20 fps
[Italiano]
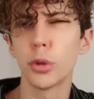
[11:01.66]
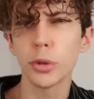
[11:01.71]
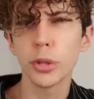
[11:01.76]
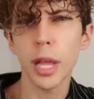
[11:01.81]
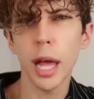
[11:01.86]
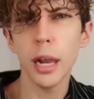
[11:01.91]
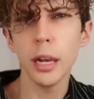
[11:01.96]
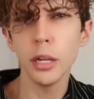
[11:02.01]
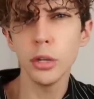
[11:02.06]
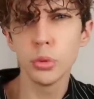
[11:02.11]

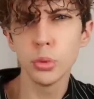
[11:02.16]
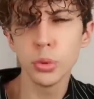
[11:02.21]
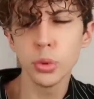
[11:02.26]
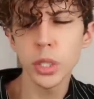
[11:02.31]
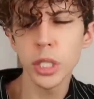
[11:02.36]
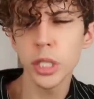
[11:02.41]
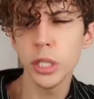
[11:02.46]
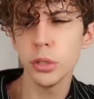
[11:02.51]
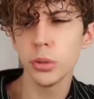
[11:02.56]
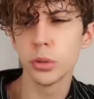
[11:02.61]
totale
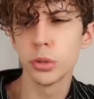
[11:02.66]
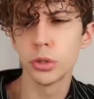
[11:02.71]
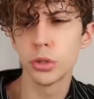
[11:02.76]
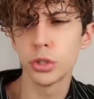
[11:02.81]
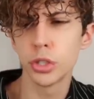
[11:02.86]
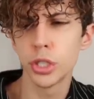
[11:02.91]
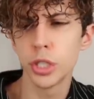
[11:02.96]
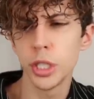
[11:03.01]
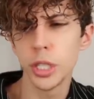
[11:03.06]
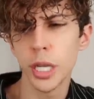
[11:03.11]
lui
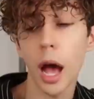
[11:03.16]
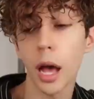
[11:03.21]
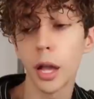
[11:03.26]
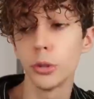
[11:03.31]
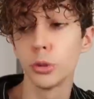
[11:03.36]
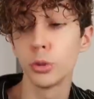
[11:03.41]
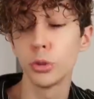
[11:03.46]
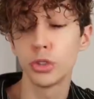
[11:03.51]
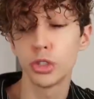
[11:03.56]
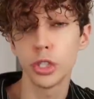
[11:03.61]
riuscì
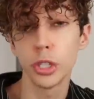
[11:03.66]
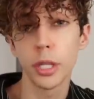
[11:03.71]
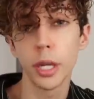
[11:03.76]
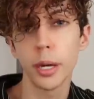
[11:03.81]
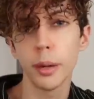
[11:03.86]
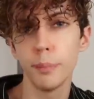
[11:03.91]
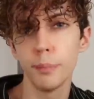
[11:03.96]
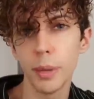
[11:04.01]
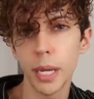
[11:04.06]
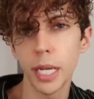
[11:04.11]
ad
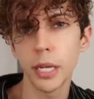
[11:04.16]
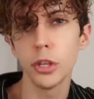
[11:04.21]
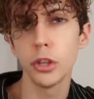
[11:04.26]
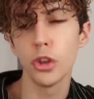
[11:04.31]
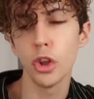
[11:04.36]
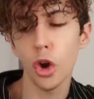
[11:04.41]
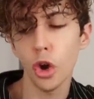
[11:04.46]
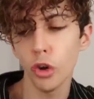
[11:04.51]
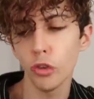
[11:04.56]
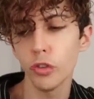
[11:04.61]
uccidere ben
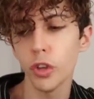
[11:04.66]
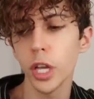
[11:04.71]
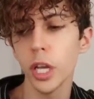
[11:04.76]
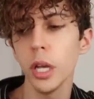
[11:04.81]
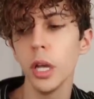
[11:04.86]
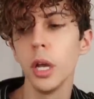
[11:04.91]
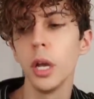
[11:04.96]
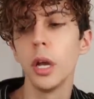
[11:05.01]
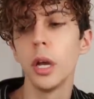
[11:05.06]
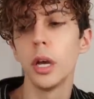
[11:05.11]

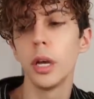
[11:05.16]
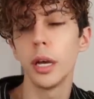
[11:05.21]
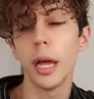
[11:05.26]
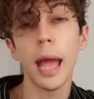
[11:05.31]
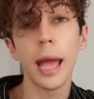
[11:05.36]
9 eh,